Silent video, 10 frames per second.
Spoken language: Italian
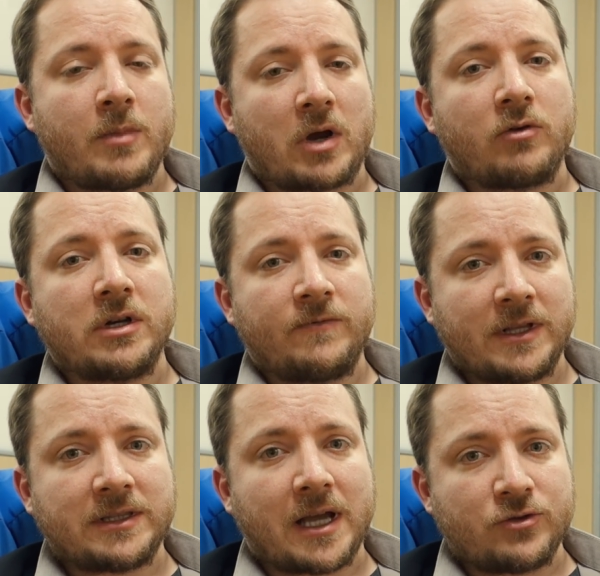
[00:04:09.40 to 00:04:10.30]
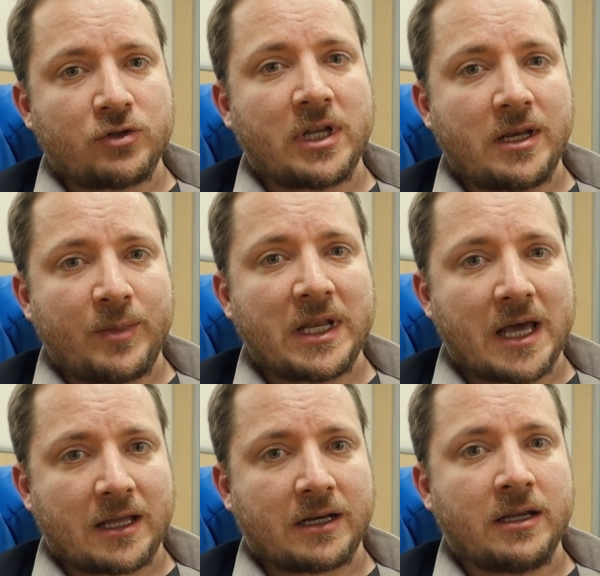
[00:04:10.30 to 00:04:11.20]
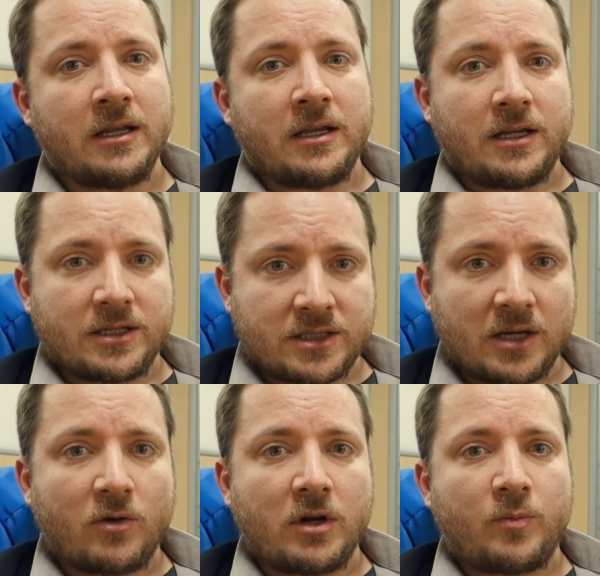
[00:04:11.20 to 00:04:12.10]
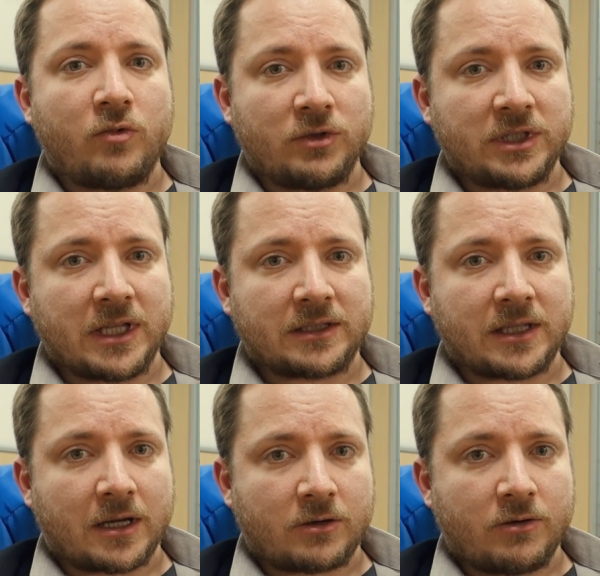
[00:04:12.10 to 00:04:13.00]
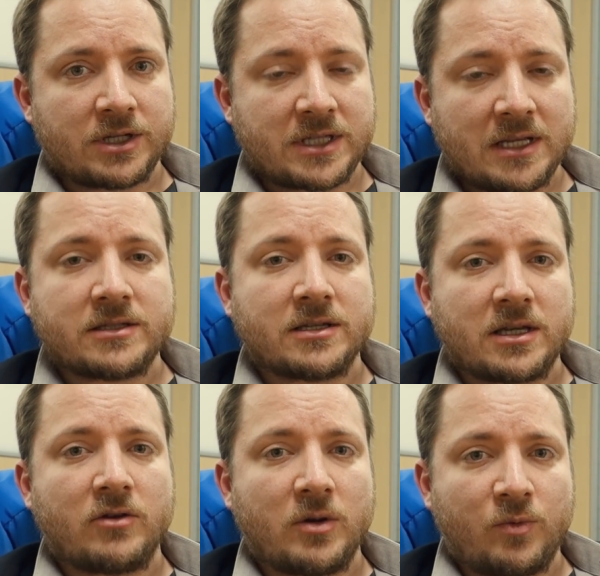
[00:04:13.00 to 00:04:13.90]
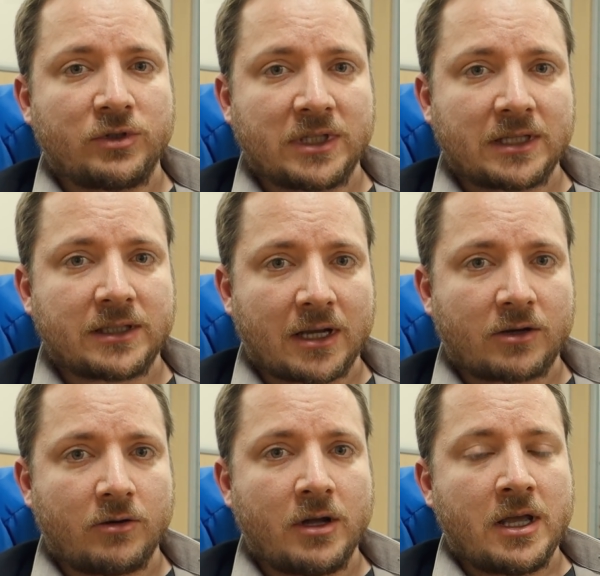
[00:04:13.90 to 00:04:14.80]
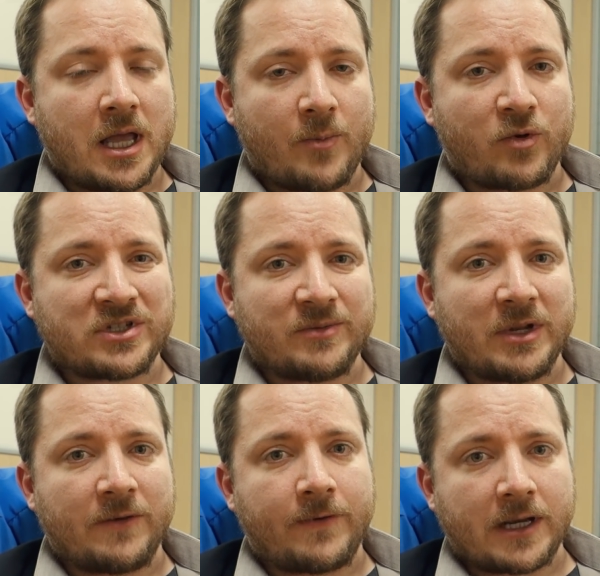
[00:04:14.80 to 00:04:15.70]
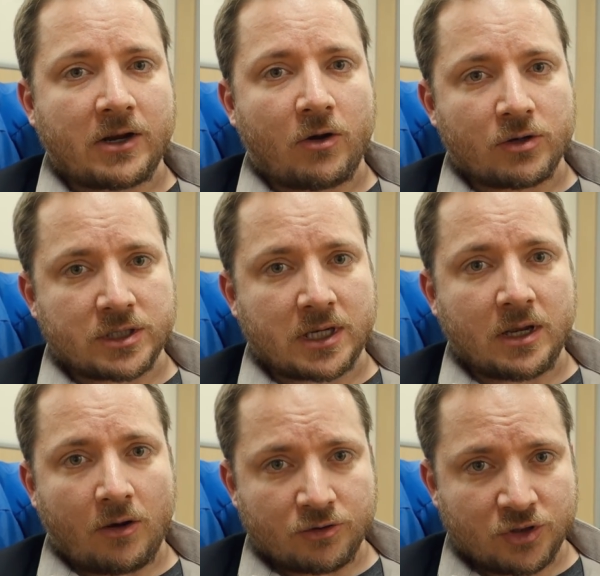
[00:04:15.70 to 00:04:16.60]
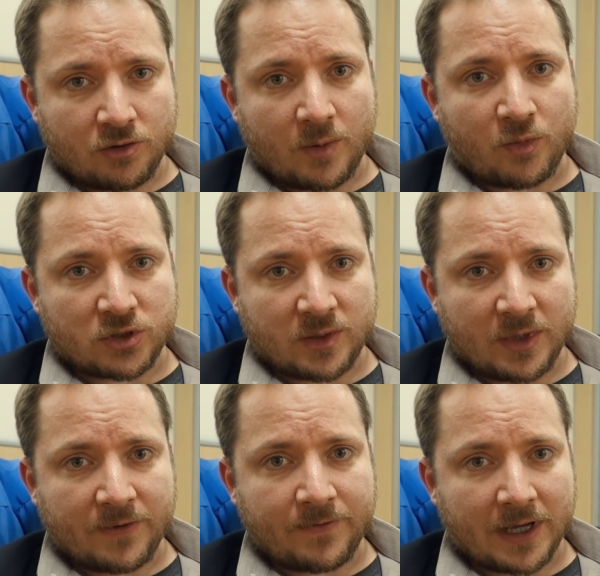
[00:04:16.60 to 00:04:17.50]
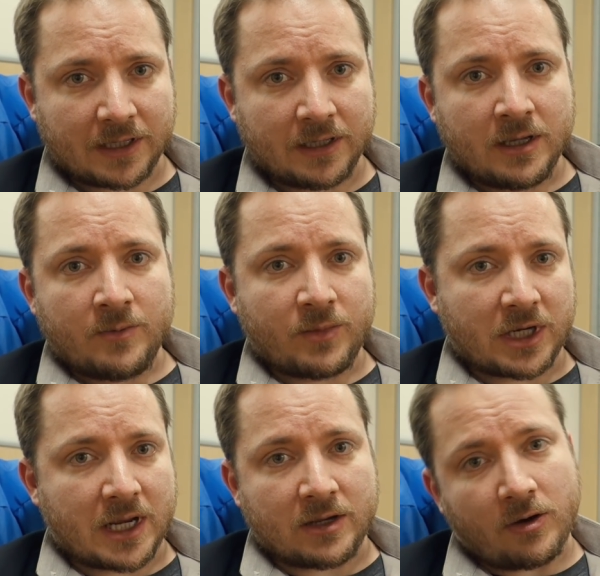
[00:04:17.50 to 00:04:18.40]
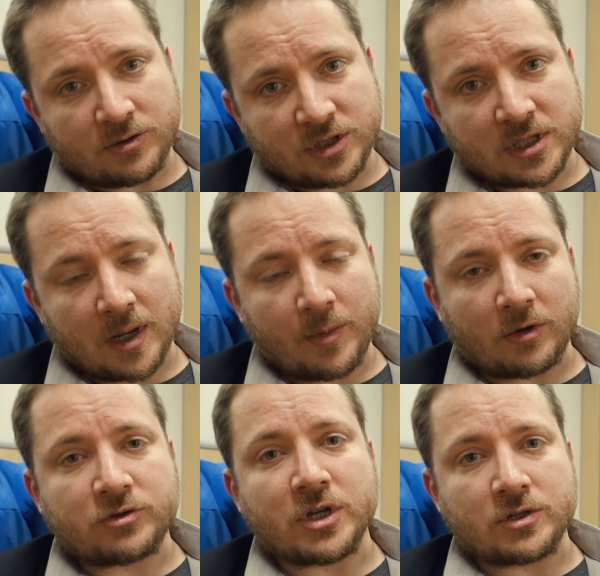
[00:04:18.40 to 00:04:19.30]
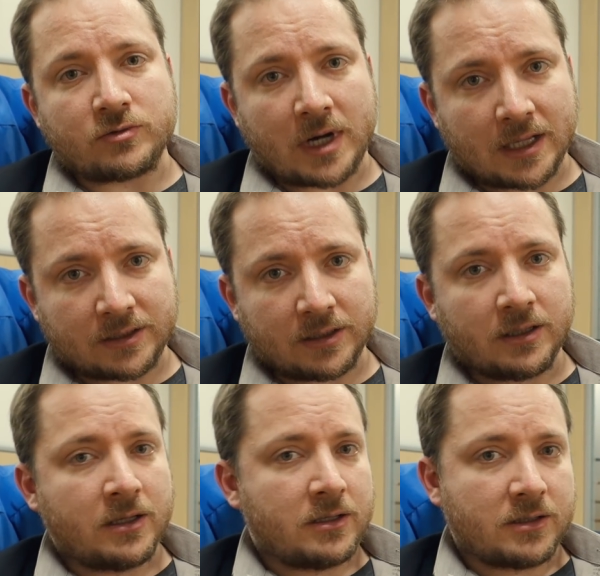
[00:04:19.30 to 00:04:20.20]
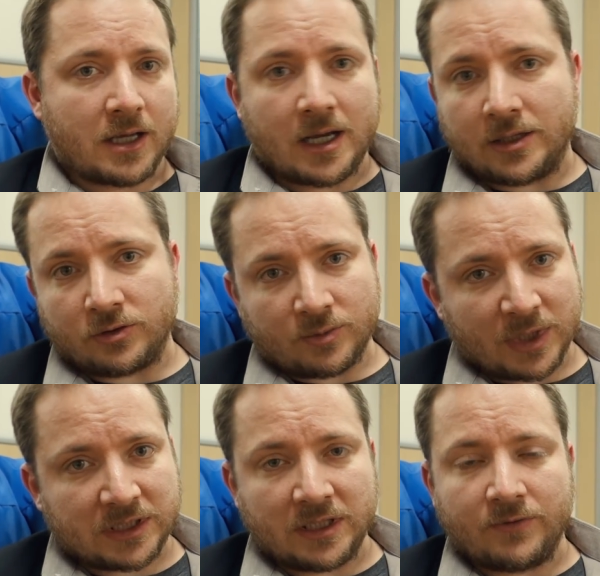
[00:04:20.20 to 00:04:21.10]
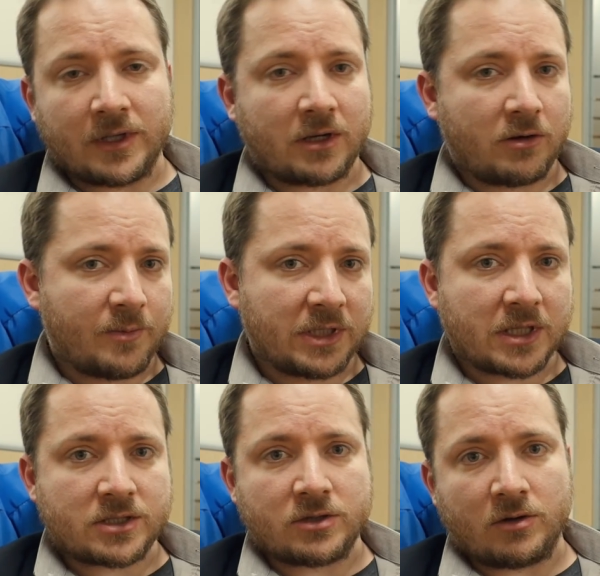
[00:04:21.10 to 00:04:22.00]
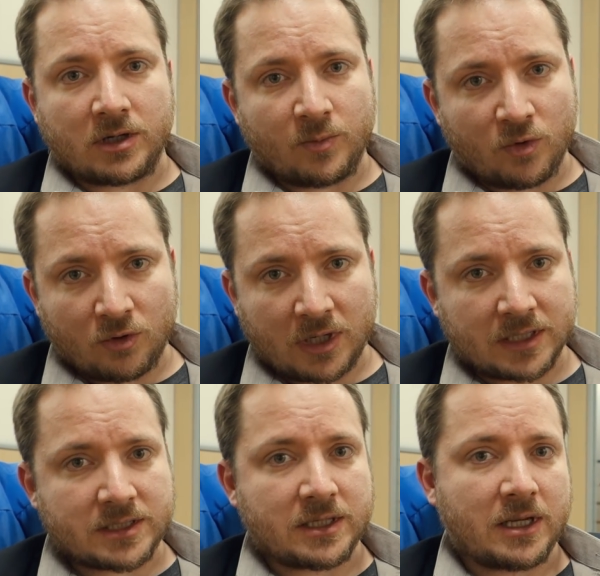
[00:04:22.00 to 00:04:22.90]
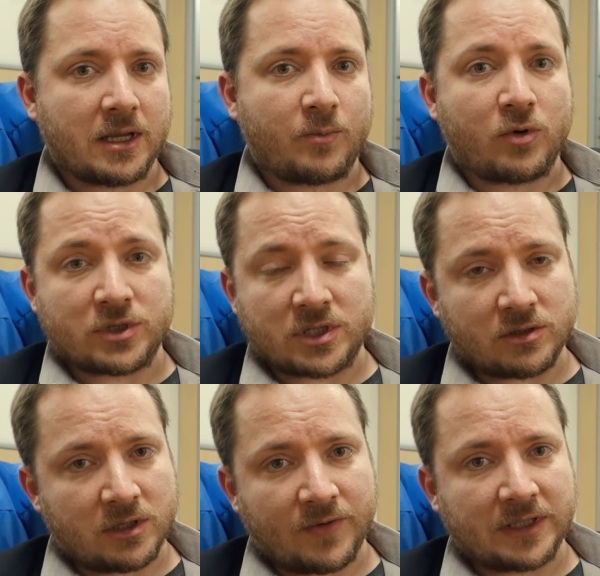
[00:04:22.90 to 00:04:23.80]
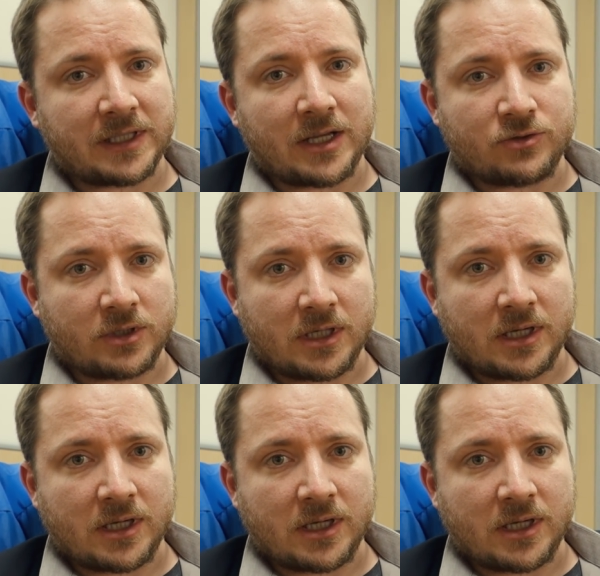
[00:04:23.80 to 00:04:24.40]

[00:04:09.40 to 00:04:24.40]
ma con il vantaggio di eliminare i singoli punti d'attacco e senza i singoli punti d'attacco è possibile fare cose che oggi non è possibile fare perché oggi sarebbero censurate da normative, regolamentazioni, burocrazie, posizioni di vantaggio degli